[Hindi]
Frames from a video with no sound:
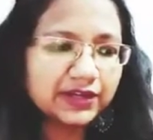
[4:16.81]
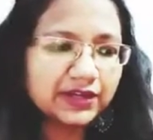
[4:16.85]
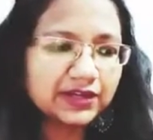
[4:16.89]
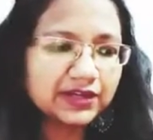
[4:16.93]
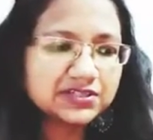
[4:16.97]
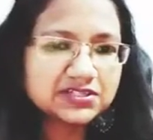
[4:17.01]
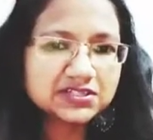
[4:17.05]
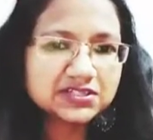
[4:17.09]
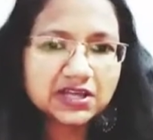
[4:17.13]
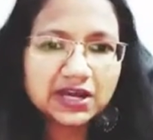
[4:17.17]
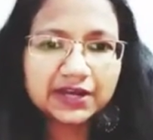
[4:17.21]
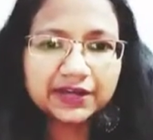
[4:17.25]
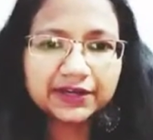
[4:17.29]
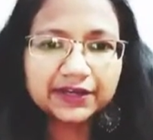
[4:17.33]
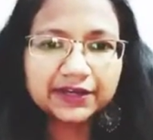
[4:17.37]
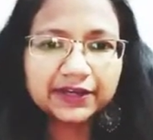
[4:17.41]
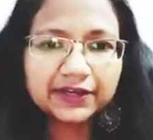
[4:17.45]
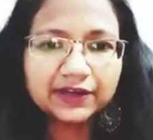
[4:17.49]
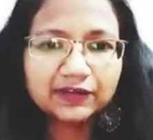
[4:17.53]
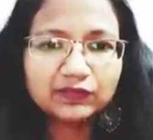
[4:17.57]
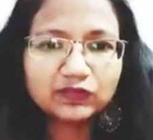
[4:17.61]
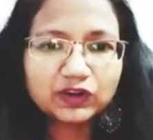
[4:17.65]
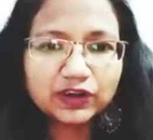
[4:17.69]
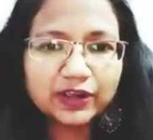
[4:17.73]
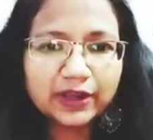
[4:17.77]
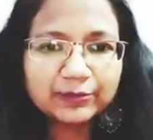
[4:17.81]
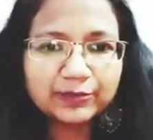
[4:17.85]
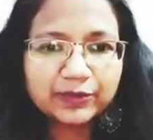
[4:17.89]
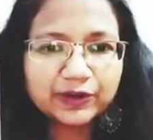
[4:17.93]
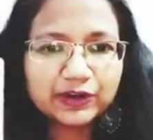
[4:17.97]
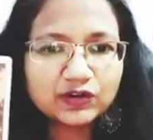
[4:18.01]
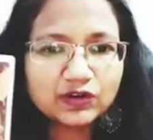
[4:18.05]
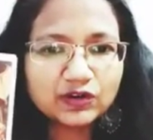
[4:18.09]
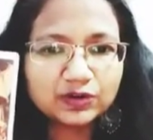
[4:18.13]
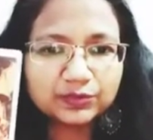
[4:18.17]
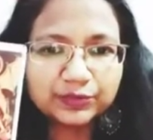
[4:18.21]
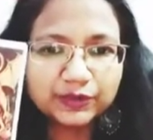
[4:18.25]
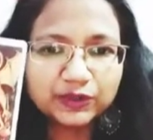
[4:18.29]
इंसान है वो
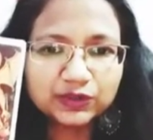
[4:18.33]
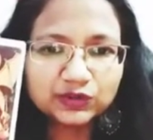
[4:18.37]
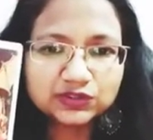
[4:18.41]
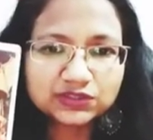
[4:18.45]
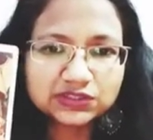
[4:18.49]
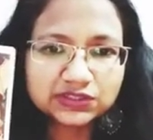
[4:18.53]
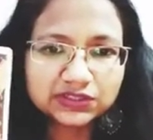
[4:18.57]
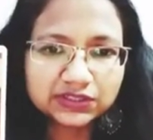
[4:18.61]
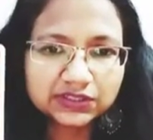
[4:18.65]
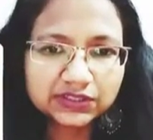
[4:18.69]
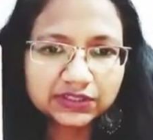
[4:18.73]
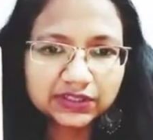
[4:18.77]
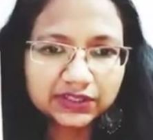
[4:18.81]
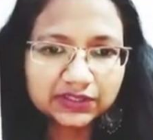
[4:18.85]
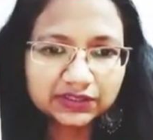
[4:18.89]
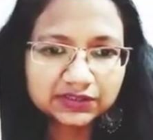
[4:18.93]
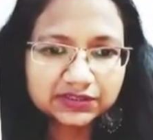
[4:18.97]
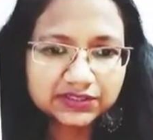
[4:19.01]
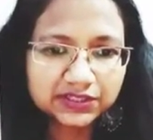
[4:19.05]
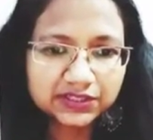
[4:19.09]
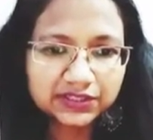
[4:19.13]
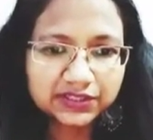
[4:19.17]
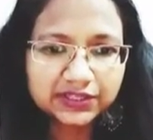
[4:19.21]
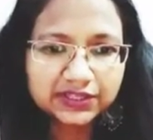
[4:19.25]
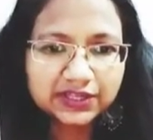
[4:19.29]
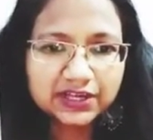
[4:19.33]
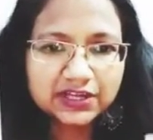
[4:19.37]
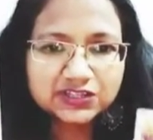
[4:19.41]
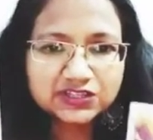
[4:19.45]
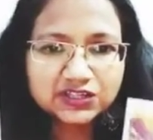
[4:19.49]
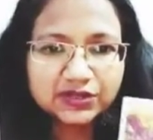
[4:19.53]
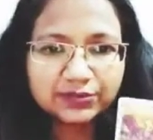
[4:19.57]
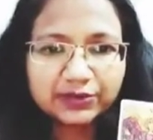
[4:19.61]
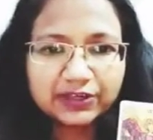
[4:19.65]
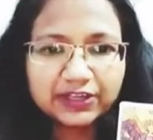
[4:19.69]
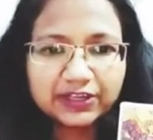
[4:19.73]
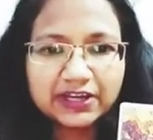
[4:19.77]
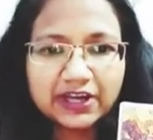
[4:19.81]
कैप्रिकॉन भी हो सकते हैं ठीक है यहाँ
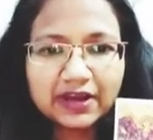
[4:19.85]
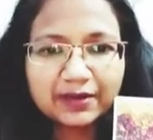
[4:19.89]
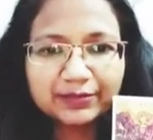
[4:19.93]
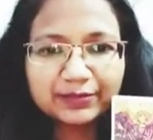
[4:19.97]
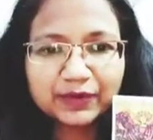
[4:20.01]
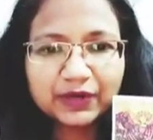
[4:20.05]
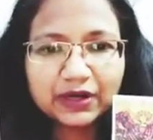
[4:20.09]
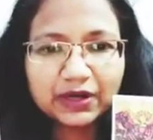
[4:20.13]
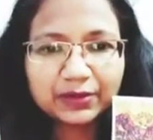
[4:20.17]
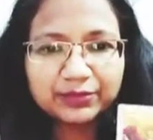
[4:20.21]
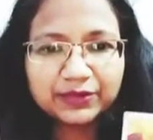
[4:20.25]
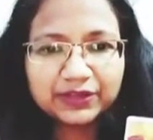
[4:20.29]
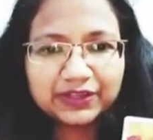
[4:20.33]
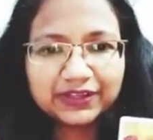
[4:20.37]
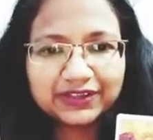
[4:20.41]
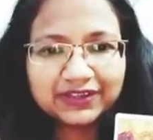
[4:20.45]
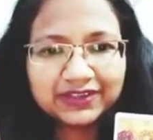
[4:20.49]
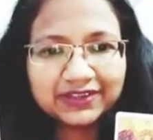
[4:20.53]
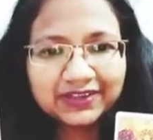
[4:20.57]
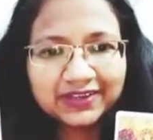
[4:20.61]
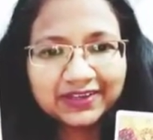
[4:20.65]
जेमिनी आपका भी